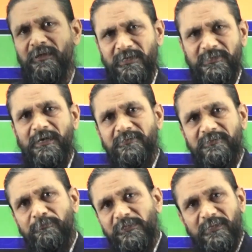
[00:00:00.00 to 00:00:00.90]
हज़ार
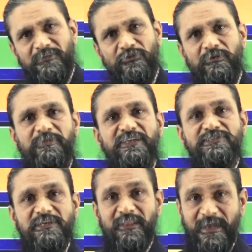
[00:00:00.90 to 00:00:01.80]
से पंद्रह सौ के
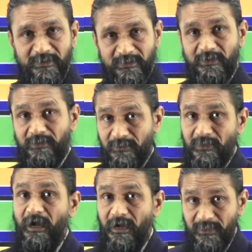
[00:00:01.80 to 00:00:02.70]
बीच की रैंक अगर
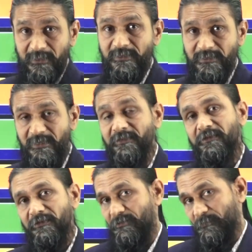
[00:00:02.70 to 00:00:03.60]
आ रही है
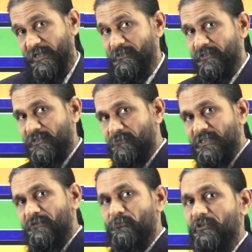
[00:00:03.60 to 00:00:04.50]
ट्रिपल आई टी
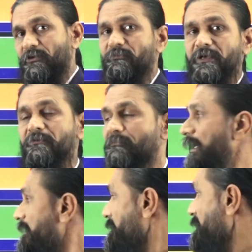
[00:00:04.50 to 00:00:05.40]
हैदराबाद नहीं बोल रहा हूँ मैं
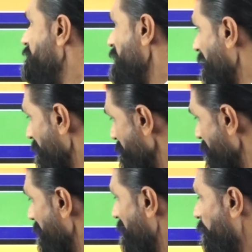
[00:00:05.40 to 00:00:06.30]
बाकी तीन चार
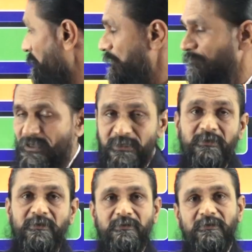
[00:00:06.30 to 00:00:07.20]
नीचे के लिए बोल रहा हूँ मैं
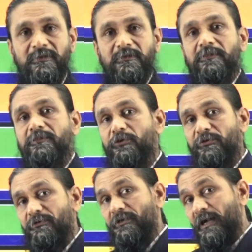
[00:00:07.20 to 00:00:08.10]

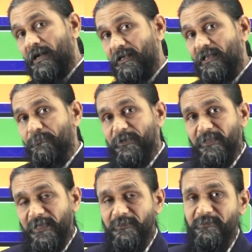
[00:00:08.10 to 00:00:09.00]
तो अगर आपकी
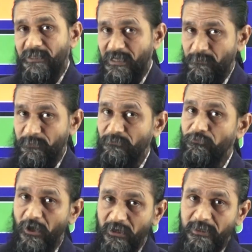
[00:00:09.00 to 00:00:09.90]
रैंक यहाँ पर
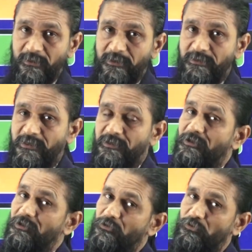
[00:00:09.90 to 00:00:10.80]
फॉल कर रही है
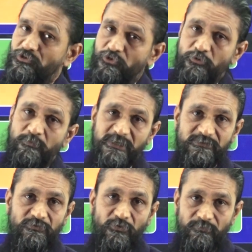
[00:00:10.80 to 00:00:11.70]
तो यू
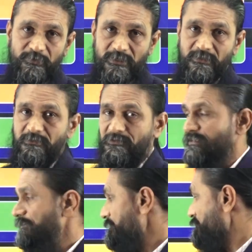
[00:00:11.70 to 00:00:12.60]
मस्ट गो फॉर
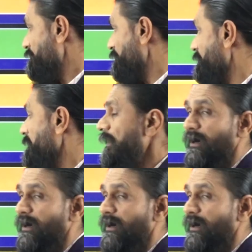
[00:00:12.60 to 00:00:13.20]
दिस इंस्टीट्यूट